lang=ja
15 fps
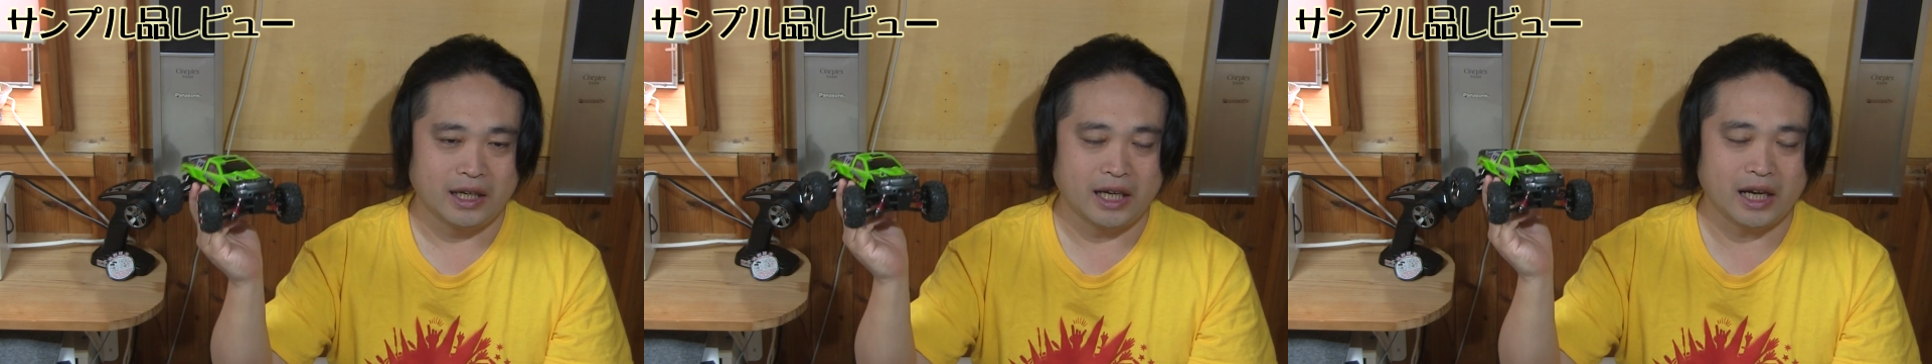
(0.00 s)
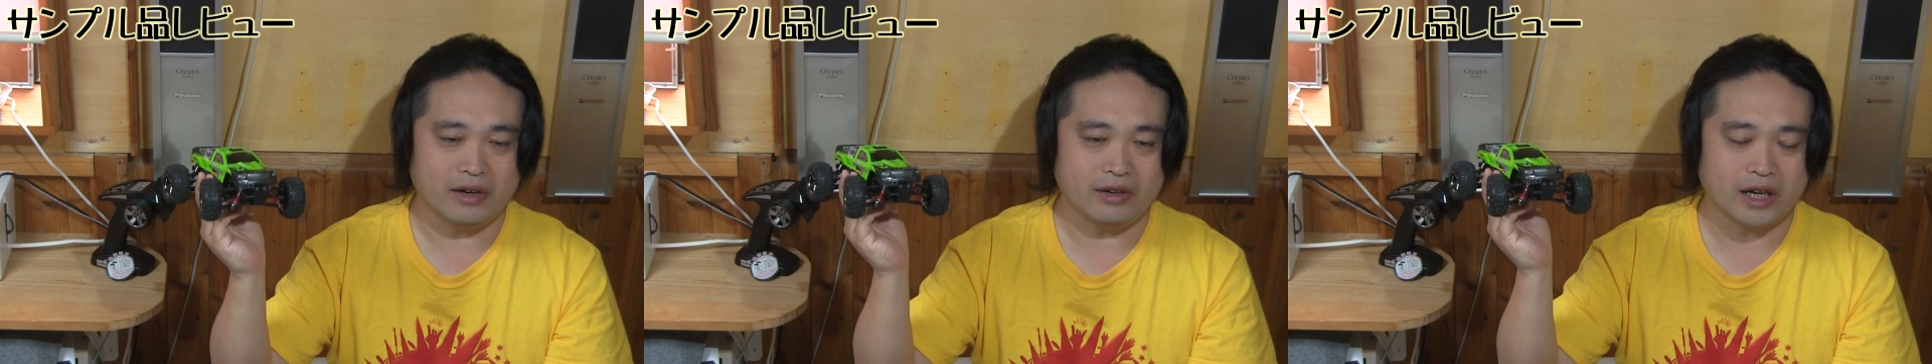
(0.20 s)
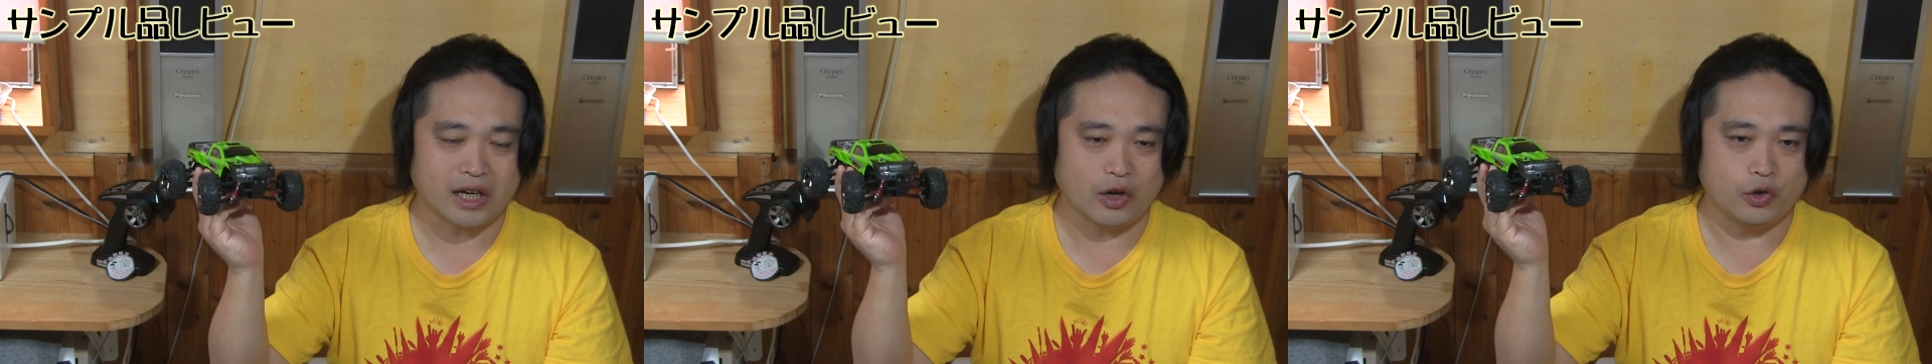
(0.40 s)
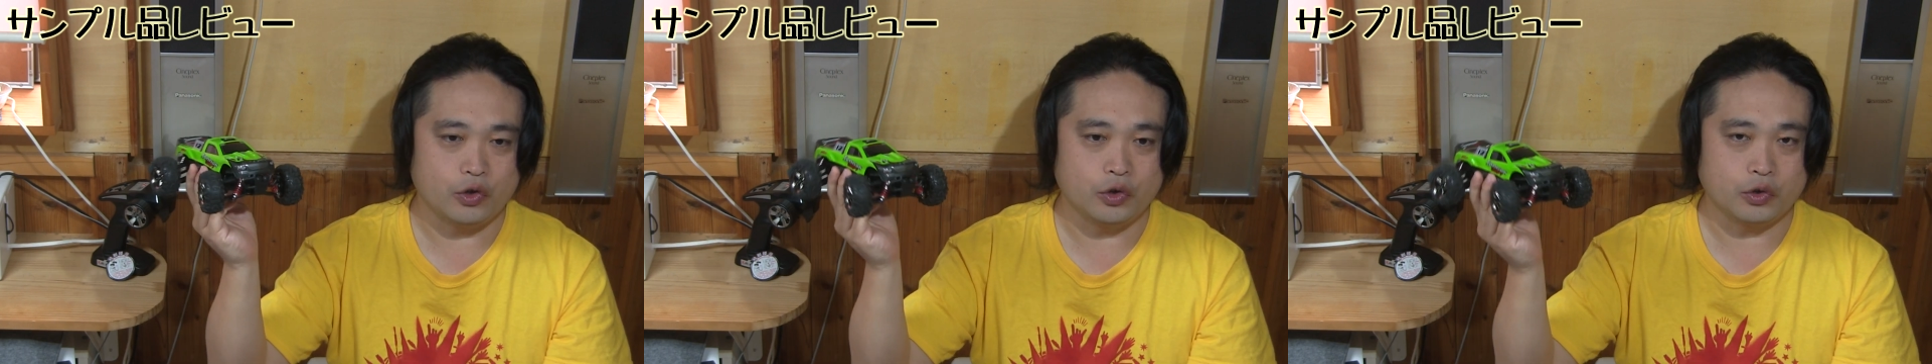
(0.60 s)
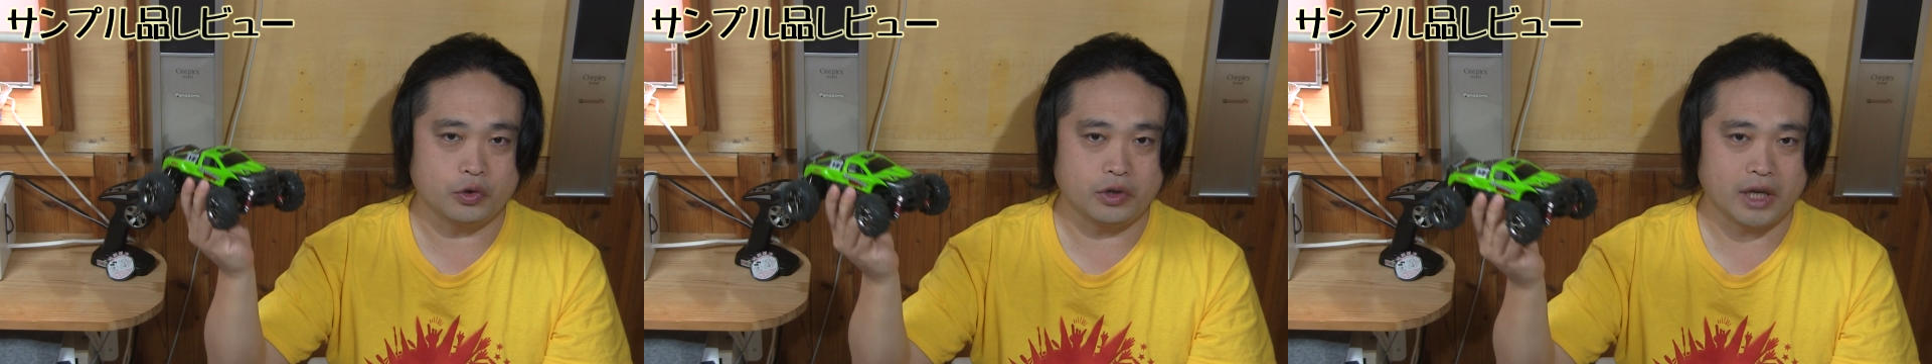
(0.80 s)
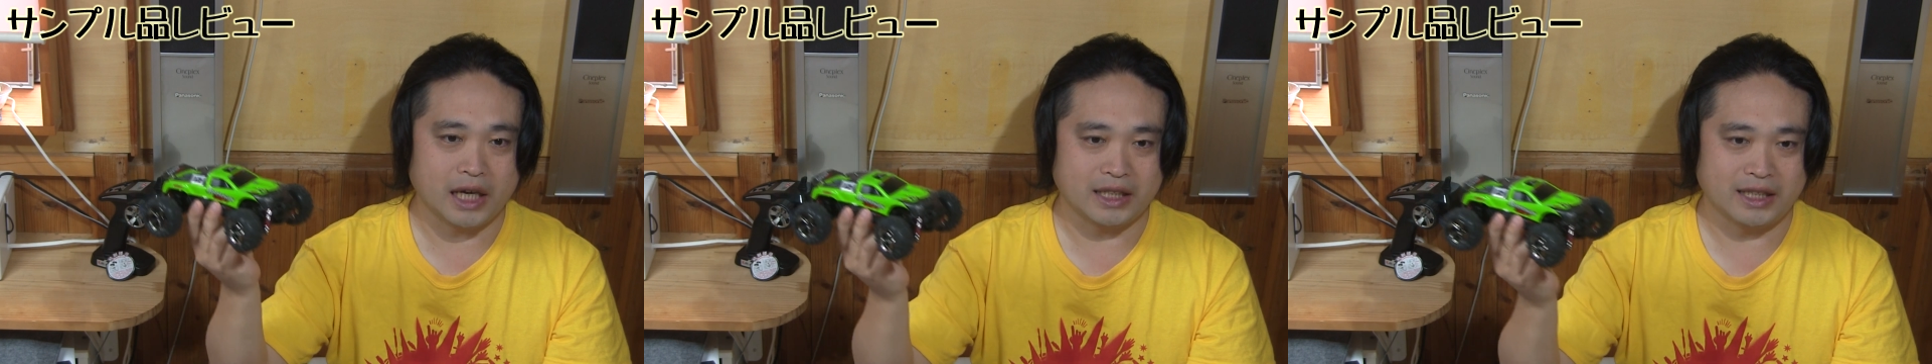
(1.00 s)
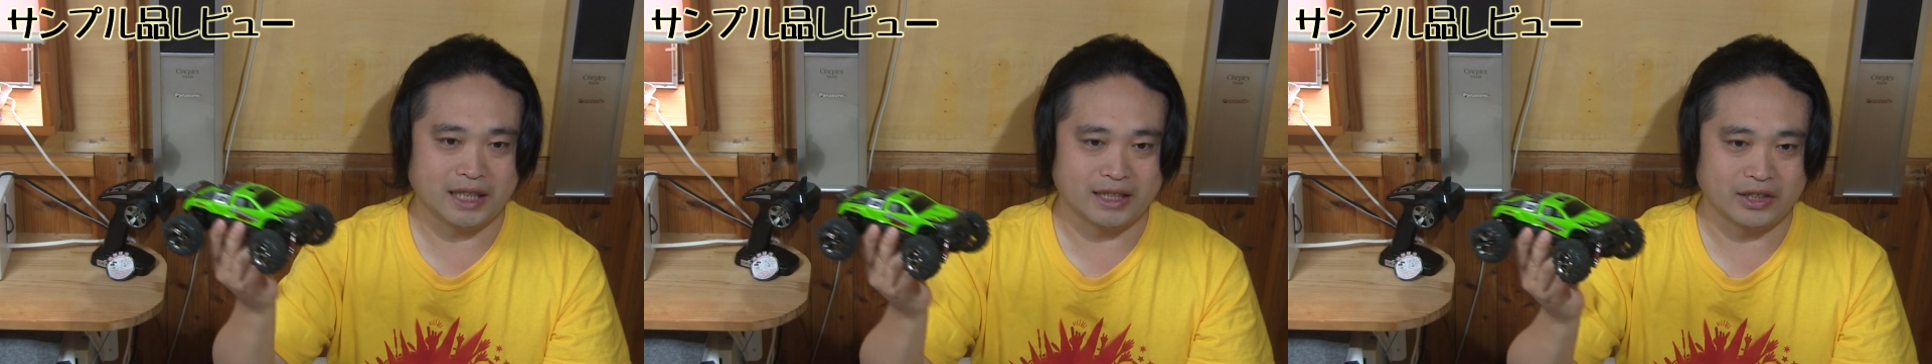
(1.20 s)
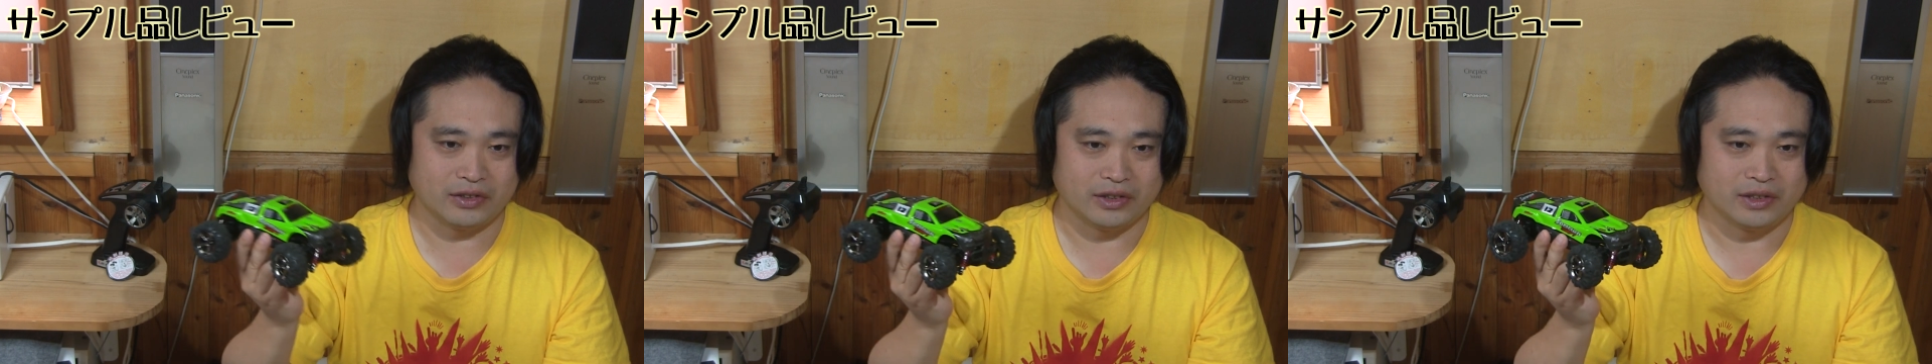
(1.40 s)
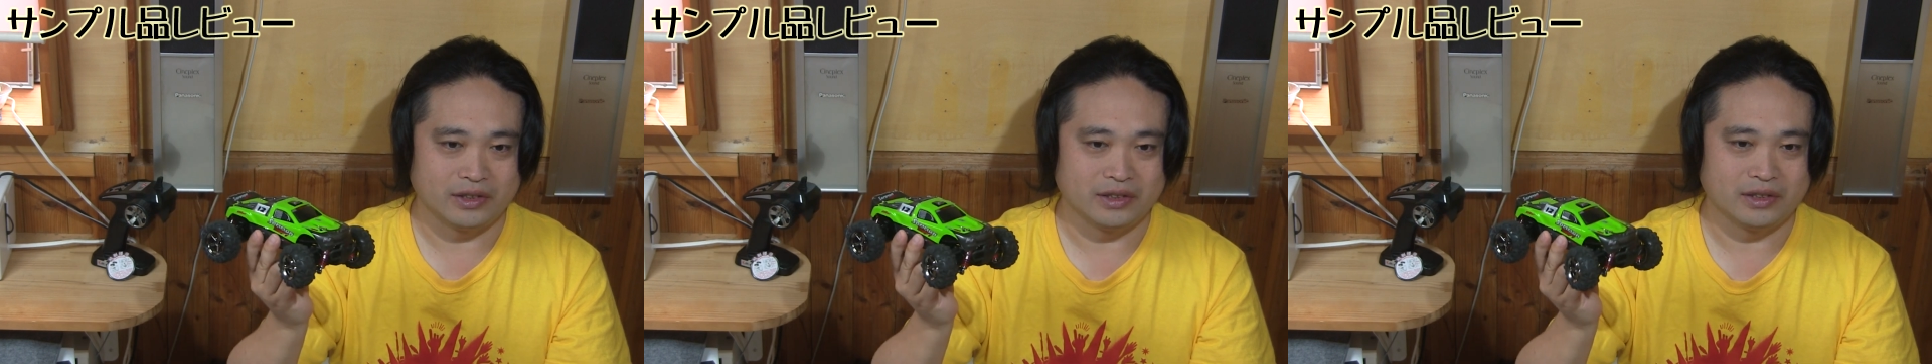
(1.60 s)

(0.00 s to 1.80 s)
部屋の中をゆっくり走らせる。